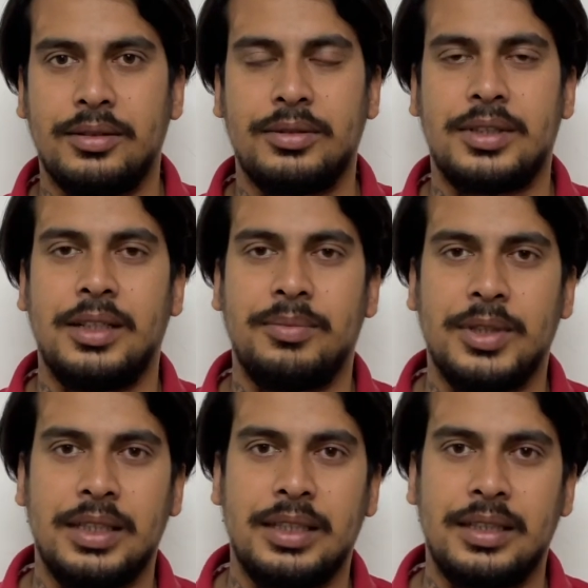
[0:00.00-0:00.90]
उतना
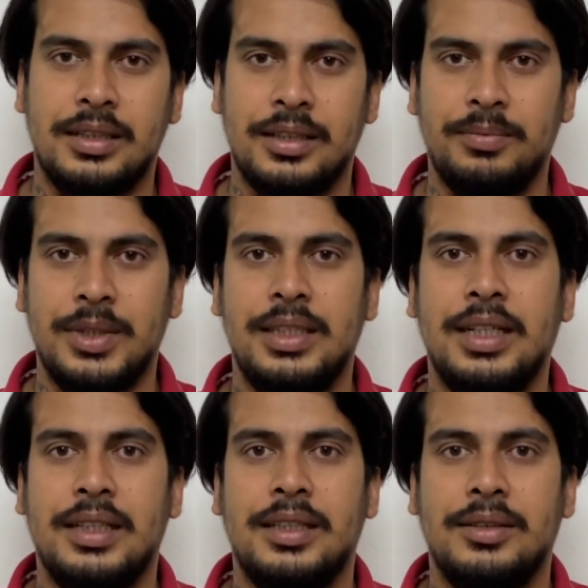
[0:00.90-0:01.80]
बंदे अगर मिल
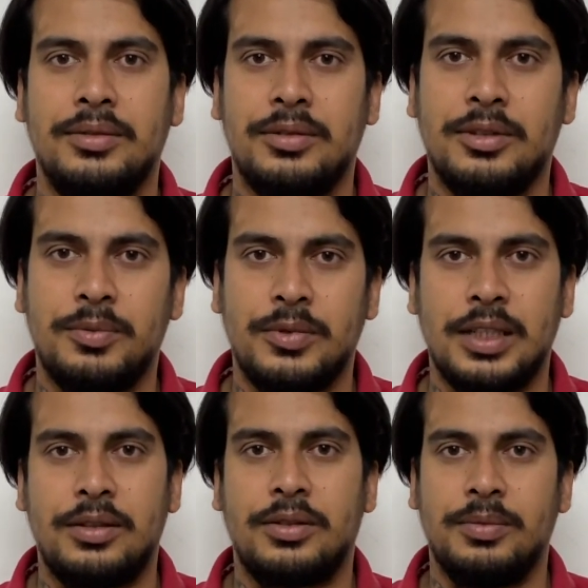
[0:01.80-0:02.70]
जाते हैं उनको
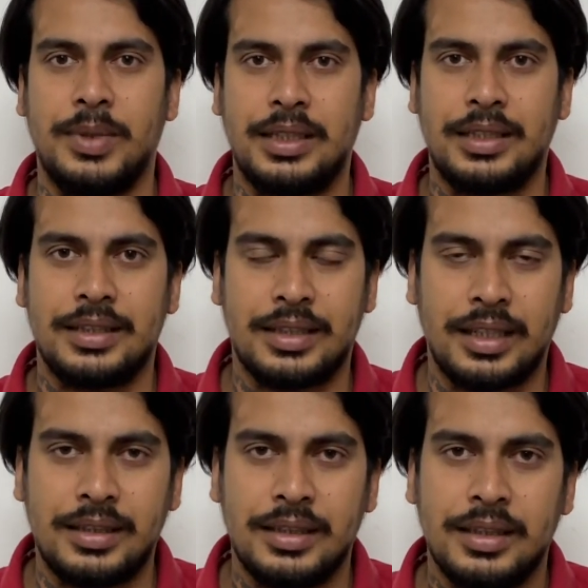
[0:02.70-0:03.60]
पूरा डॉक्यूमेंट के
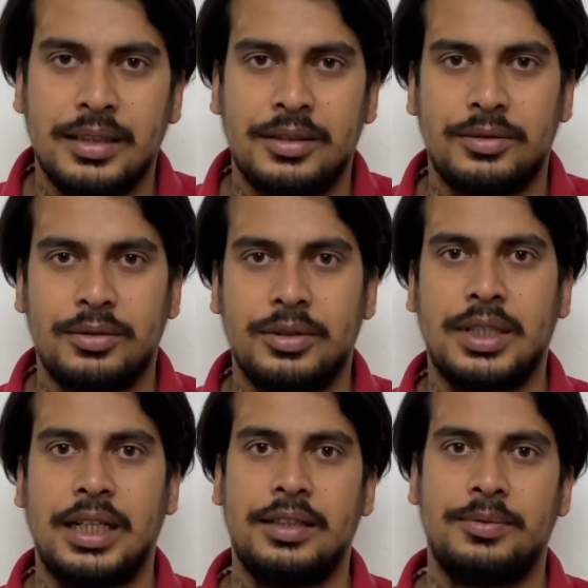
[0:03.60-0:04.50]
साथ तो
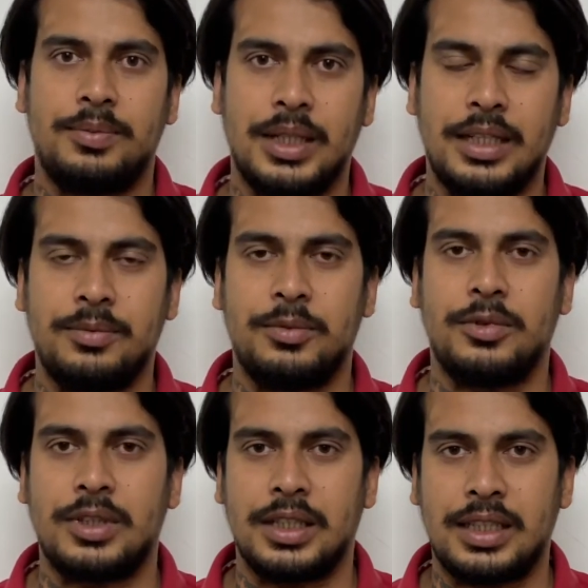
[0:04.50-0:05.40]
शायद फ्लाइट
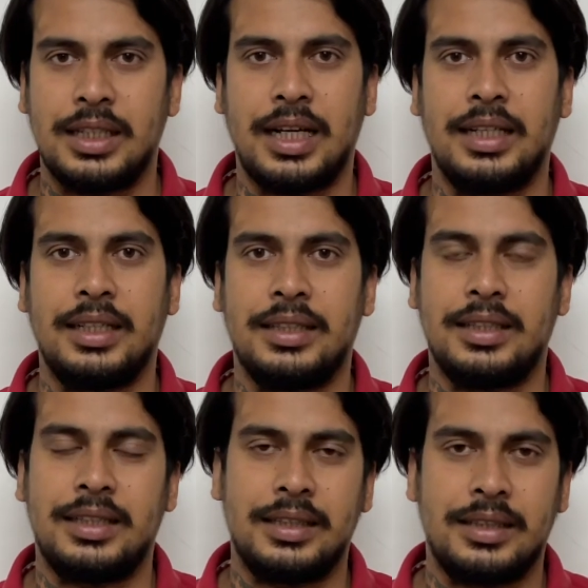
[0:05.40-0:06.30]
बुक करके आएंगे
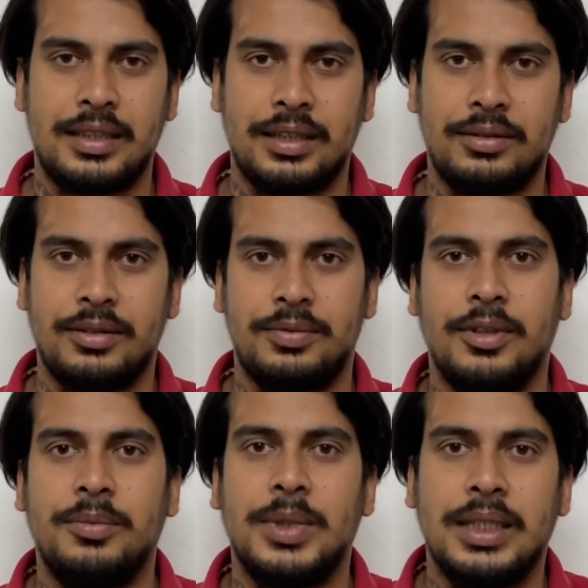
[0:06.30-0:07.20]
लेकिन इतना
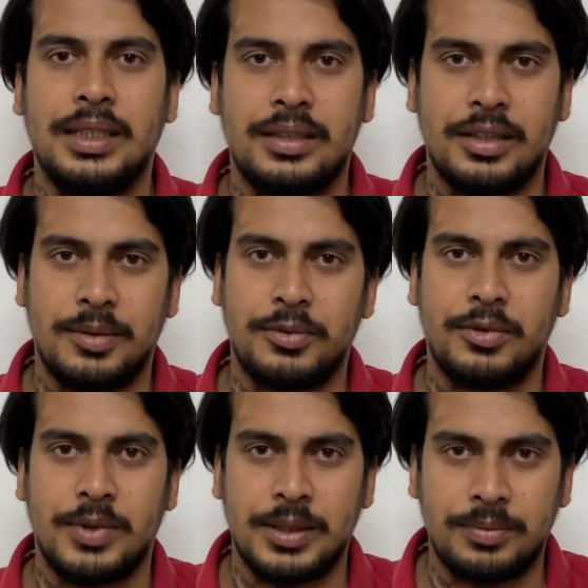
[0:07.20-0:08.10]
कन्फर्म है कि
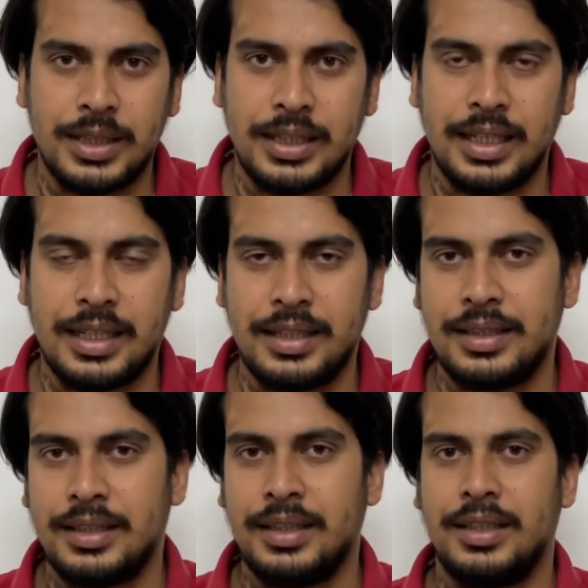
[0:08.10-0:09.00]
अप्रूवल मिल गया
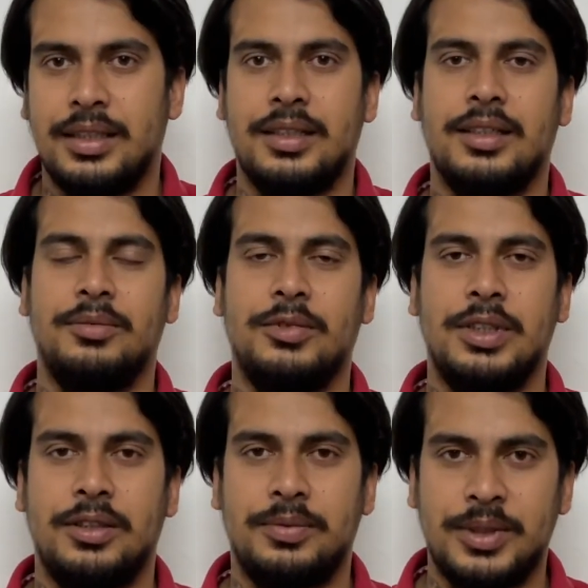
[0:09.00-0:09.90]
है अगर
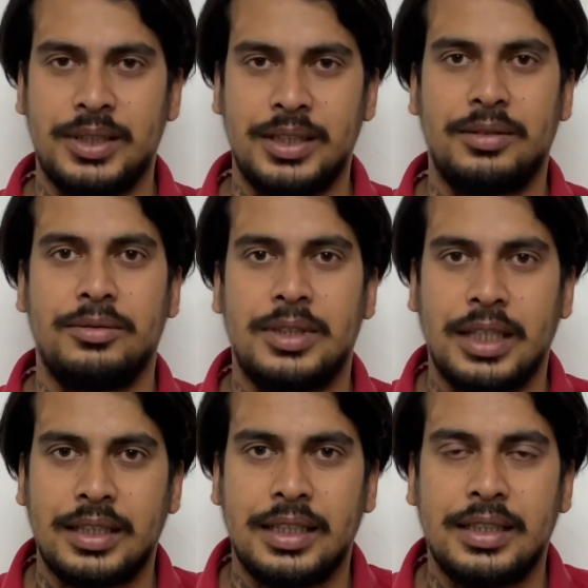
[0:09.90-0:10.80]
मुझे ऑफिशियल कुछ
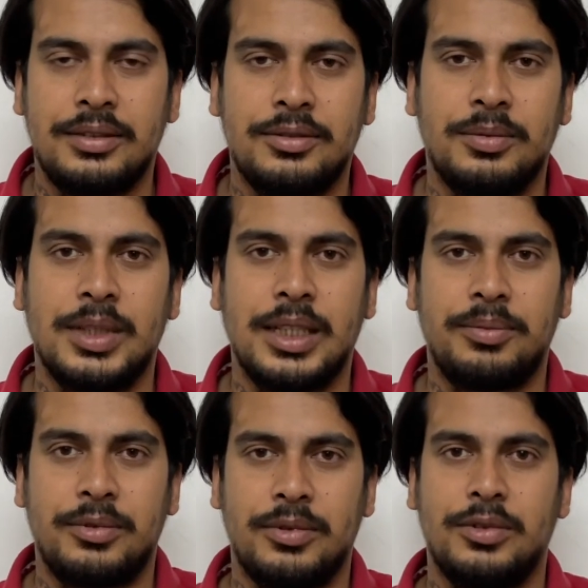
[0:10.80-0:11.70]
आता है तो मैं
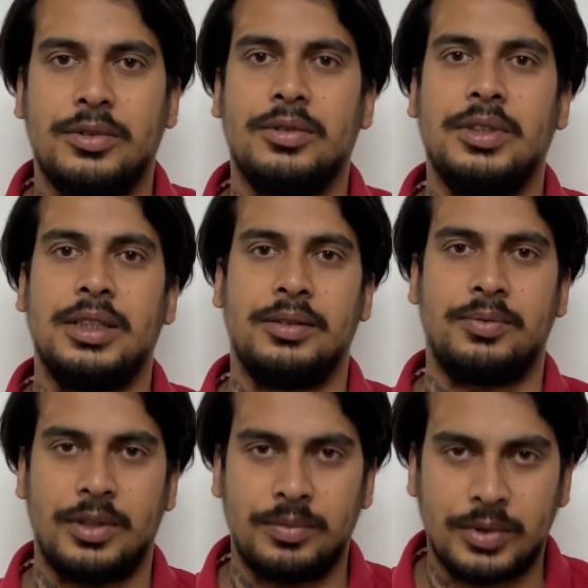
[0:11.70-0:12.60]
आपको लोगों को
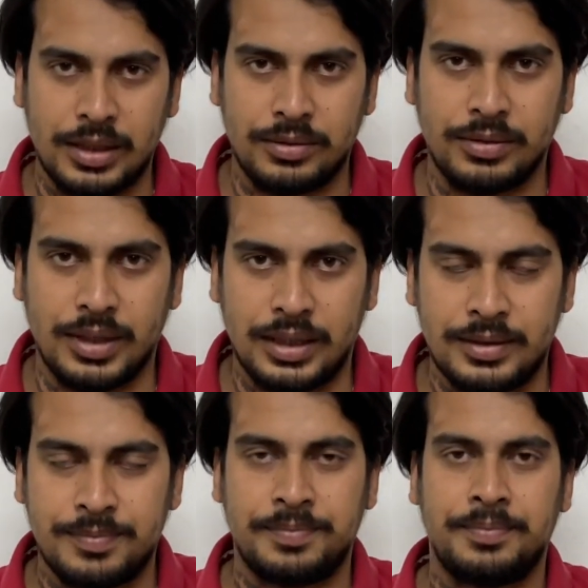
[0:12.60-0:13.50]
इन्फॉर्म कर दूंगा
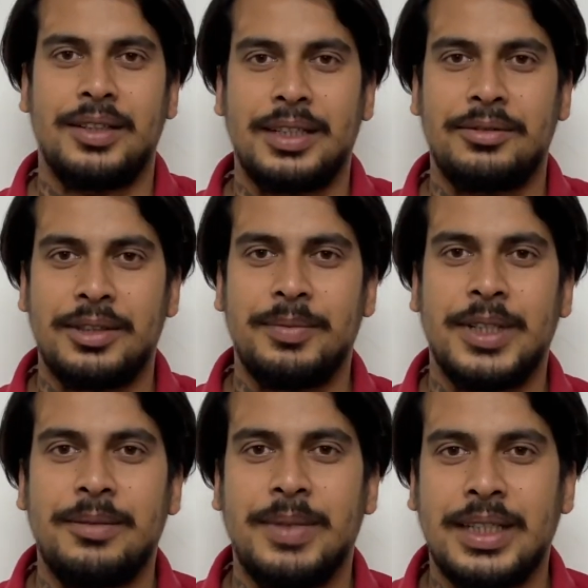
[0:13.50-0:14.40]
और ये कोई
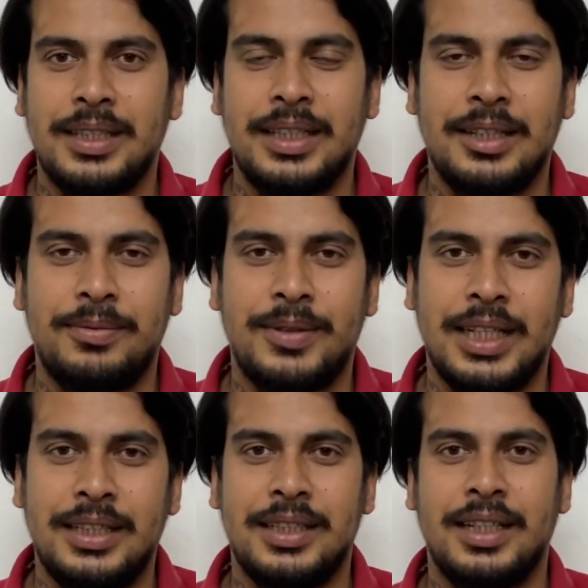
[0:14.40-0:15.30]
बड़ी बात नहीं है
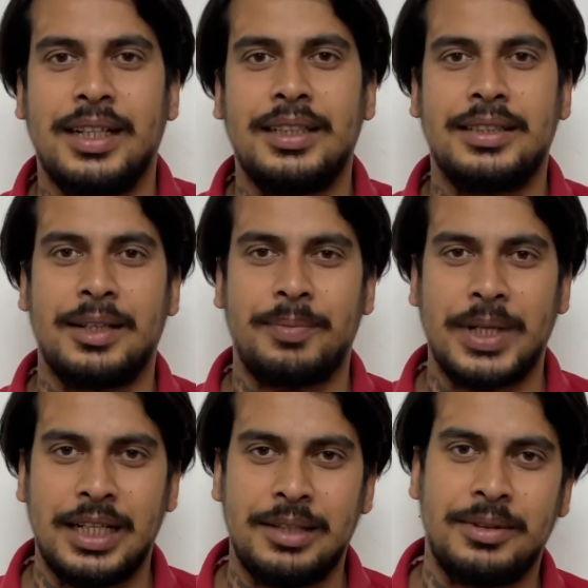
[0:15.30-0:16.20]
फ्लाइट्स आना इसके
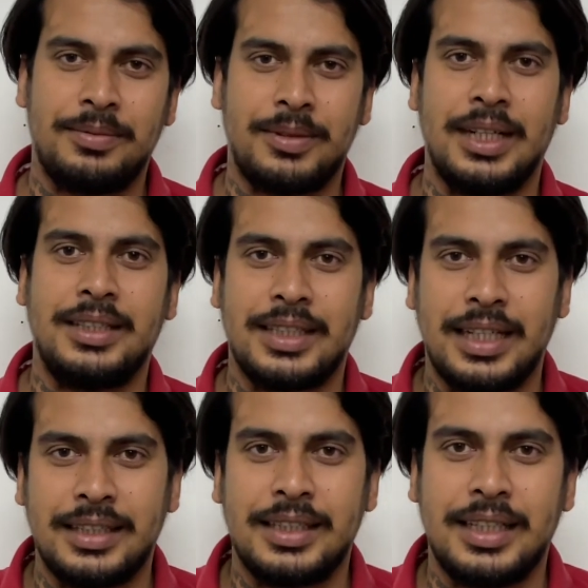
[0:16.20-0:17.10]
पहले भी फ्लाइट्स
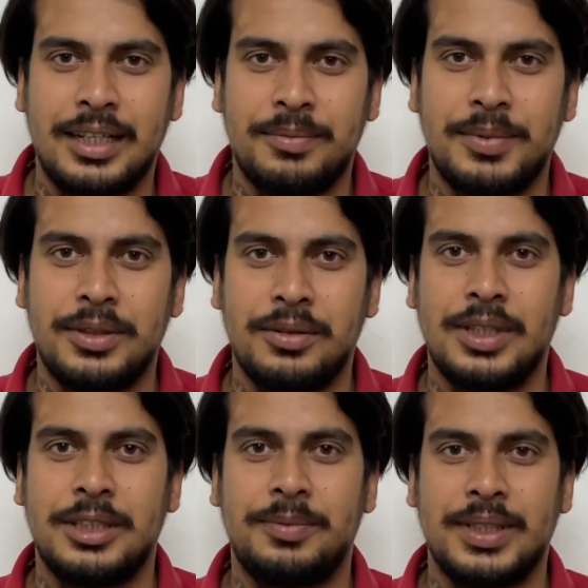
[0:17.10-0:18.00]
आया था यहाँ पे जो
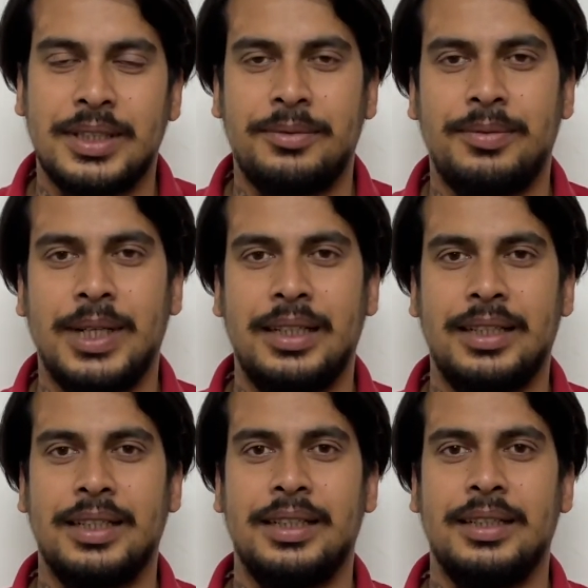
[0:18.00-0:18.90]
स्पेशल
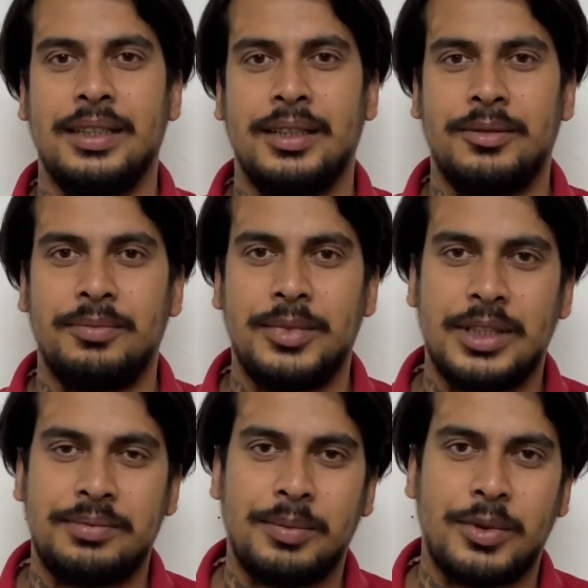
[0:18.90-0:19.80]
फ्लाइट है
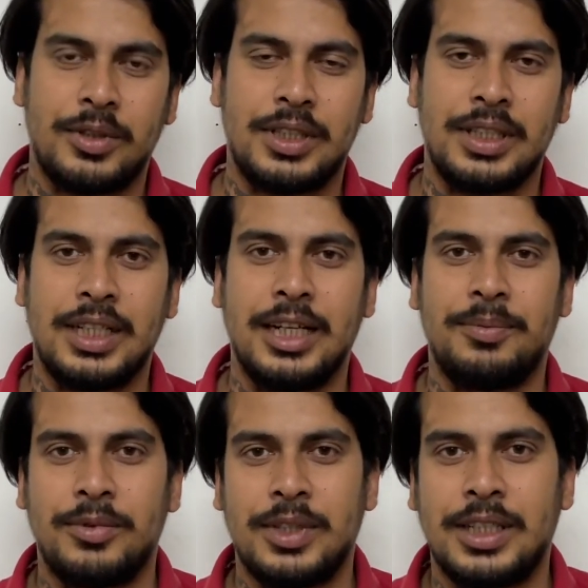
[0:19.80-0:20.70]
बीच में बहुत दिन
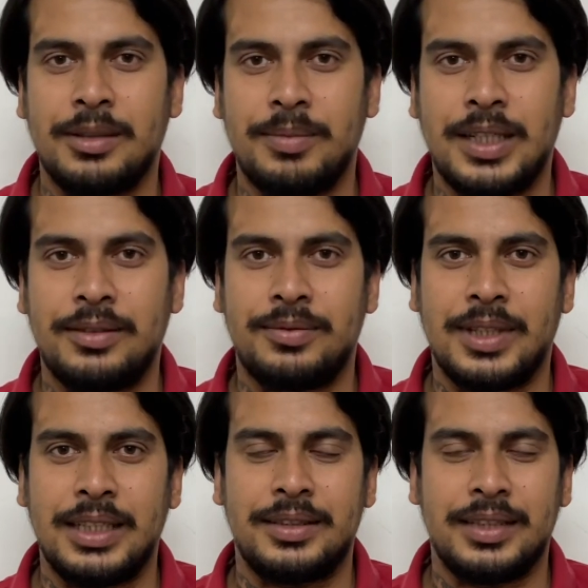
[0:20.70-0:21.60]
गैप होने के बाद
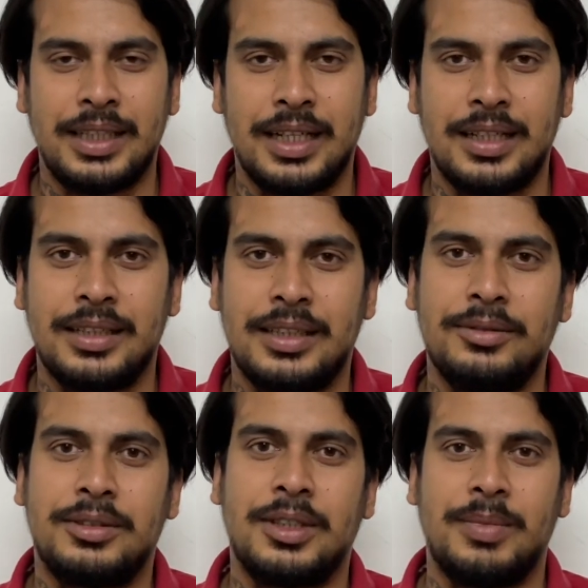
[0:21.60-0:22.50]
फ्लाइट्स नहीं आ रही थी
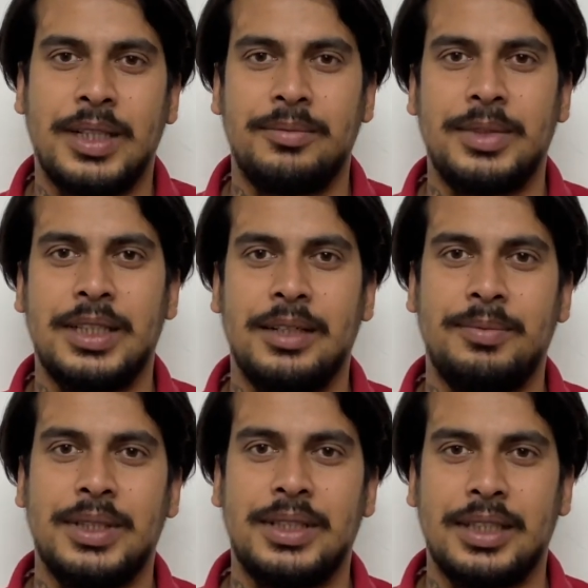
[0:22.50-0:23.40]
उसके बाद में यहाँ
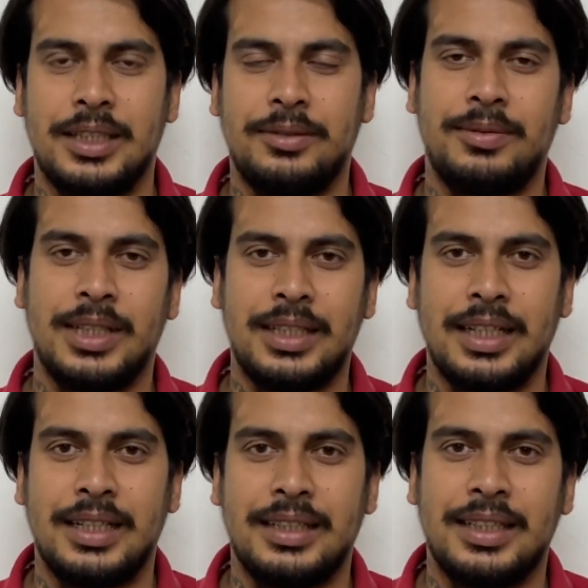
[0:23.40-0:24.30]
पे चार्टर्ड फ्लाइट
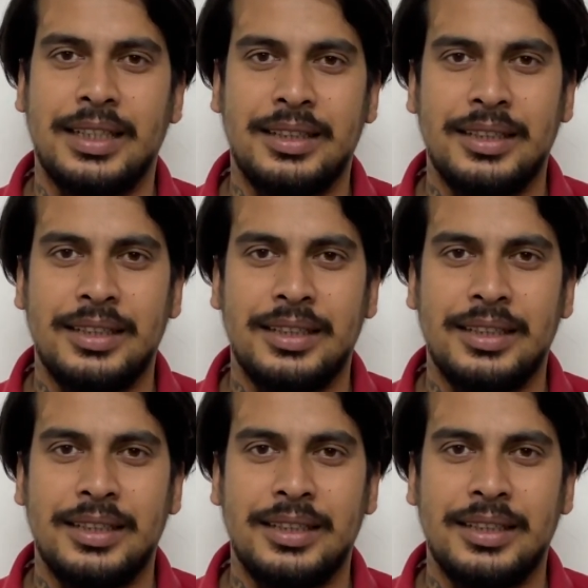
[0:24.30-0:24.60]
आया था